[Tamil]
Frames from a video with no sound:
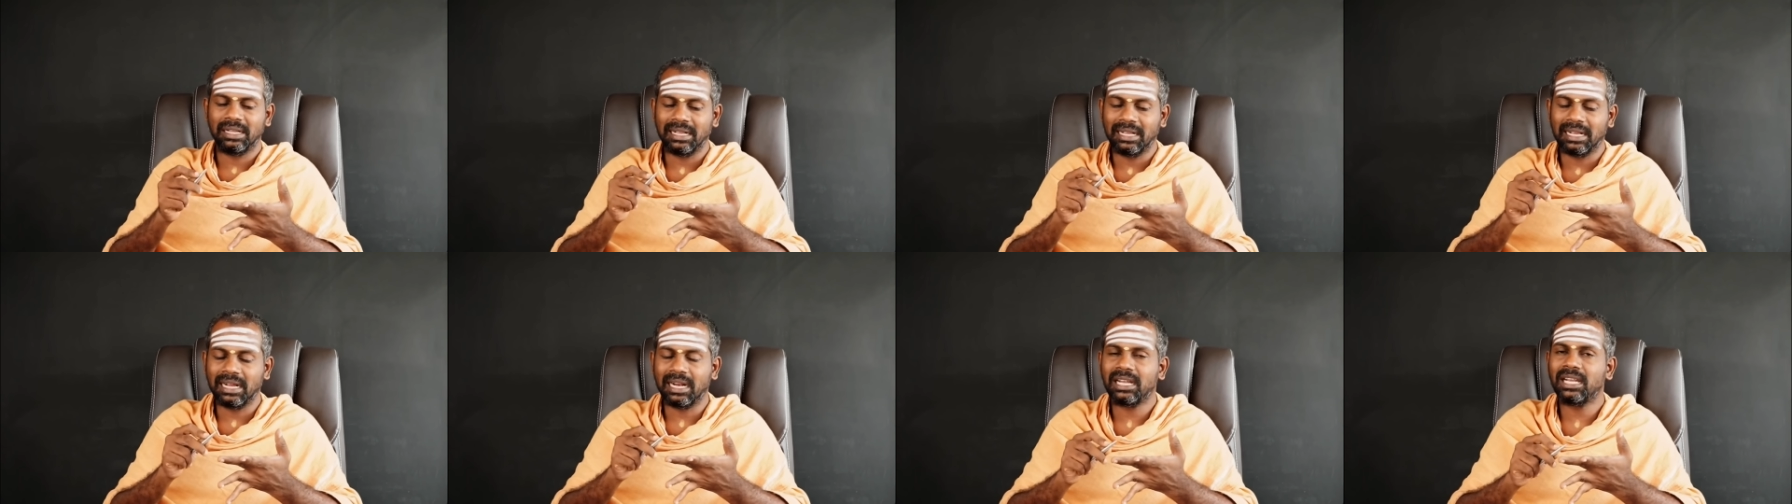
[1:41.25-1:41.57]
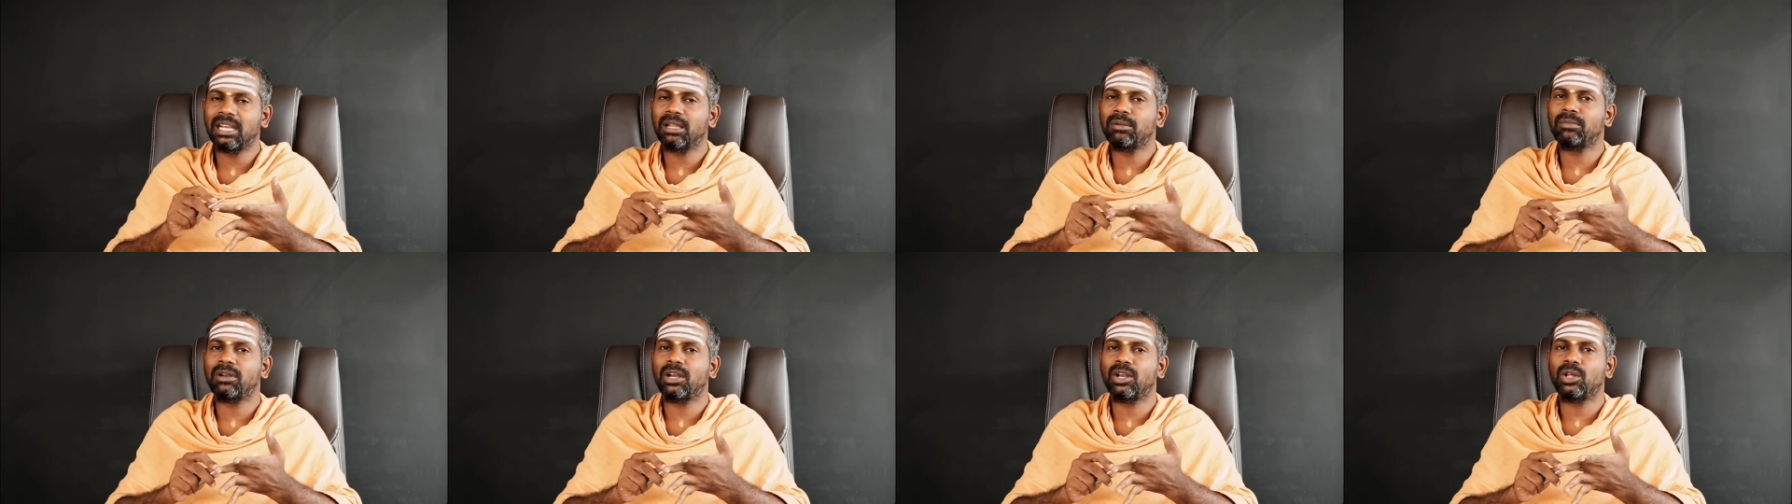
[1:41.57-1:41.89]

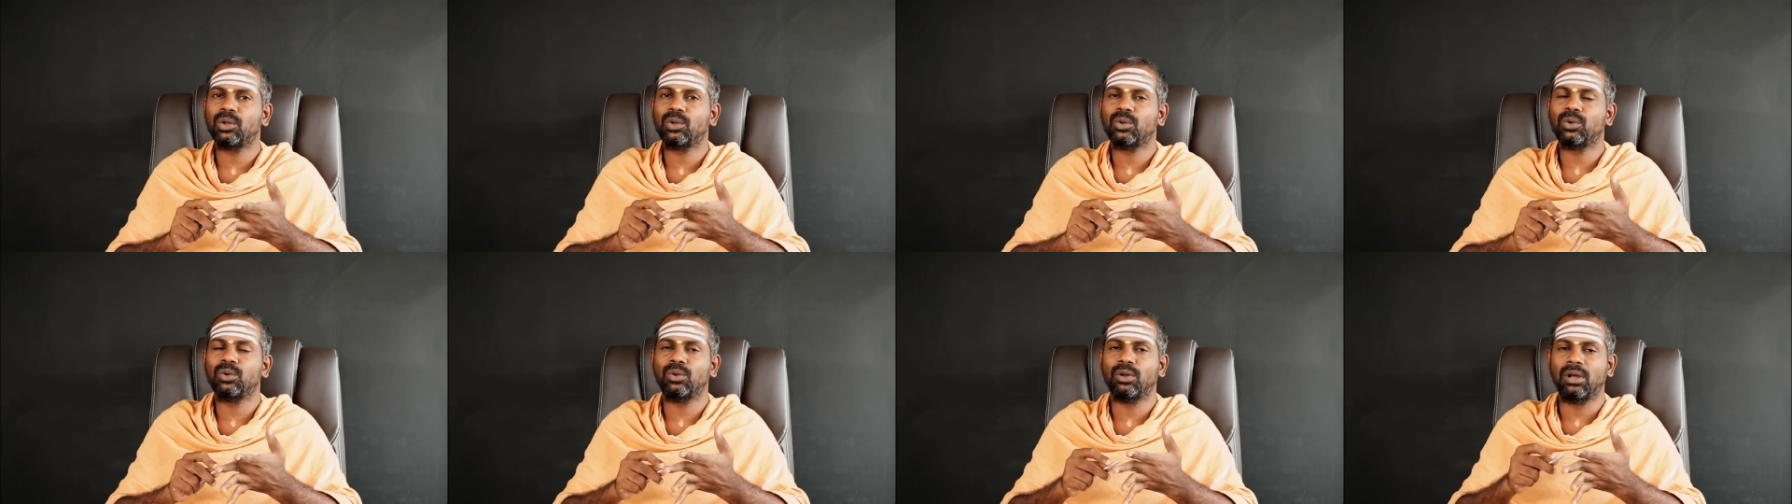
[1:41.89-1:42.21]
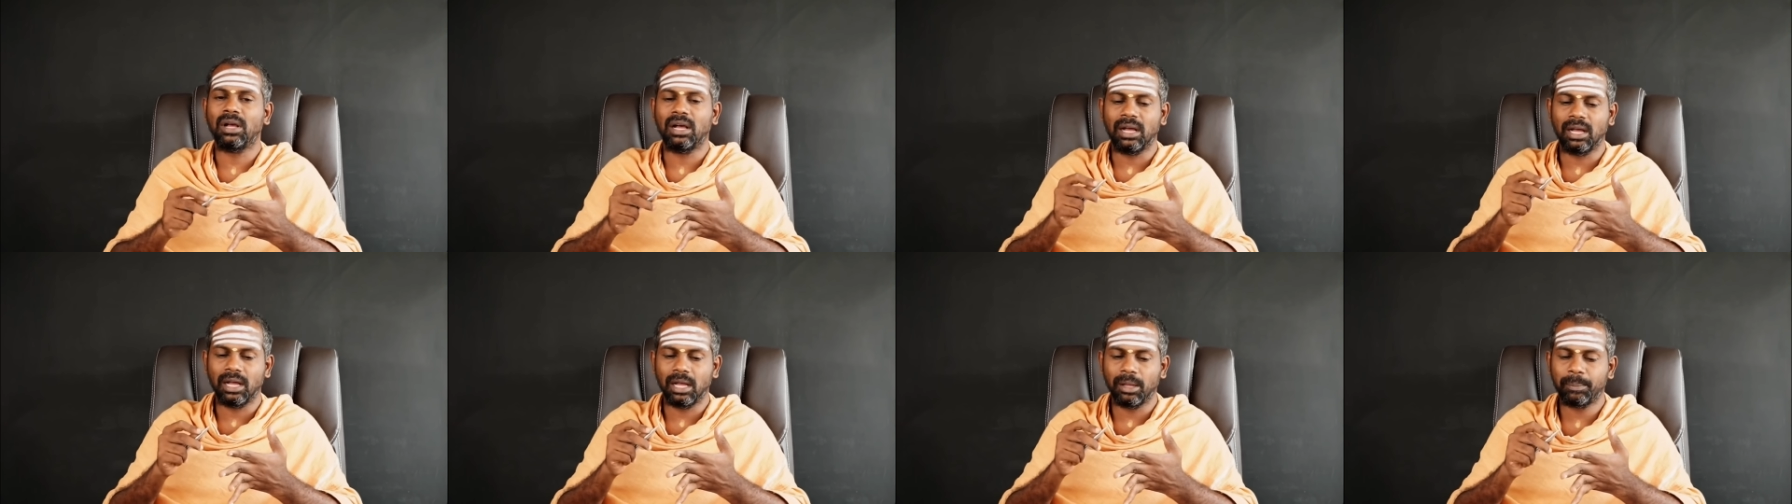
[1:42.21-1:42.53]
கண்டம் நடக்கும்
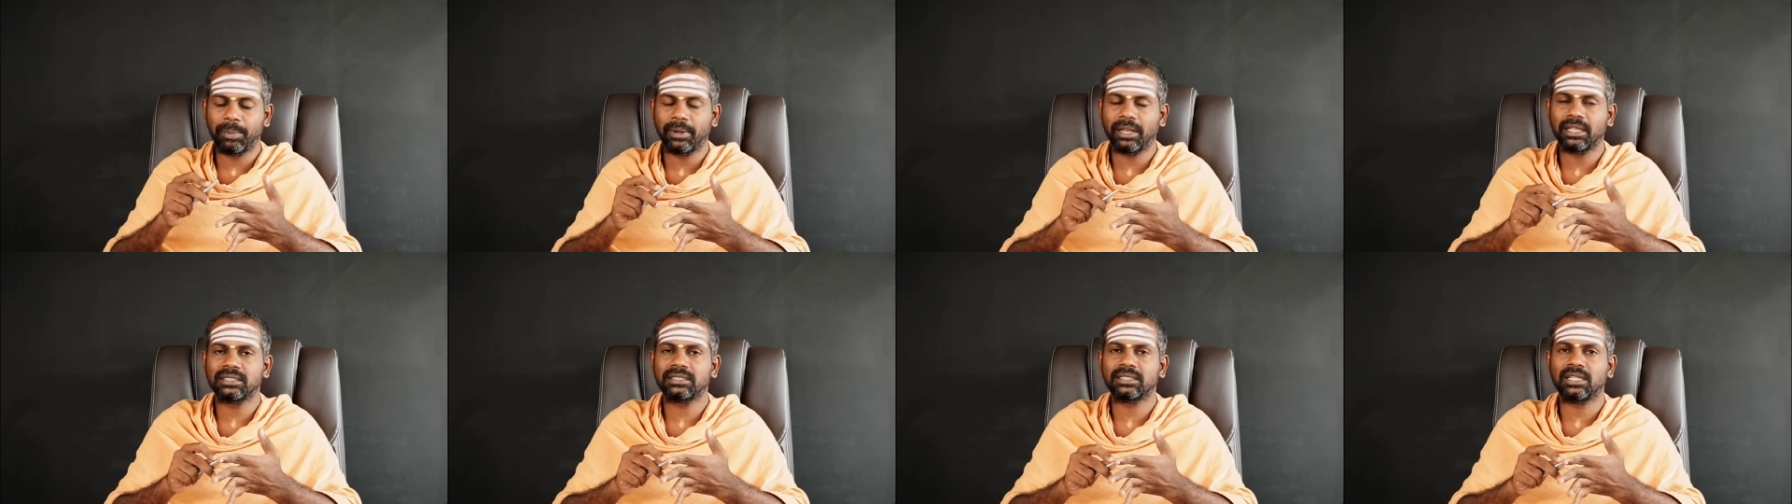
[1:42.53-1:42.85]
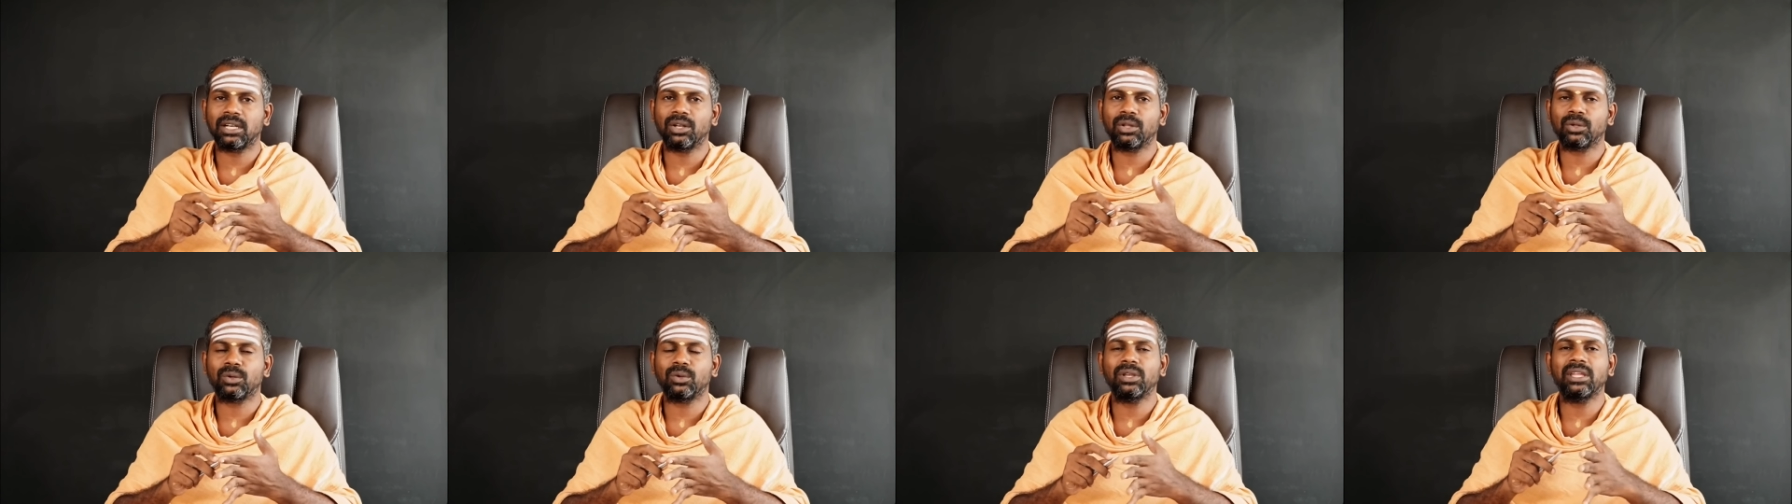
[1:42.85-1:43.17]
ஆப்ரேஷன்
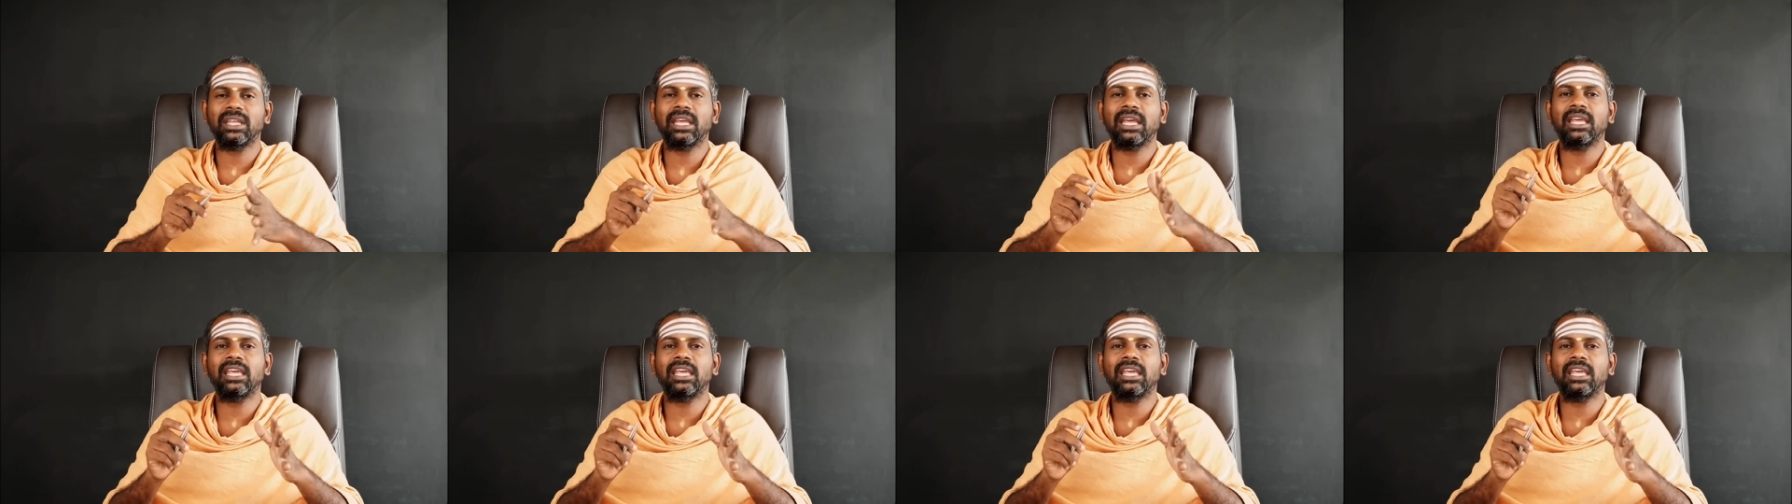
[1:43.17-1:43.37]
நடக்கும்னு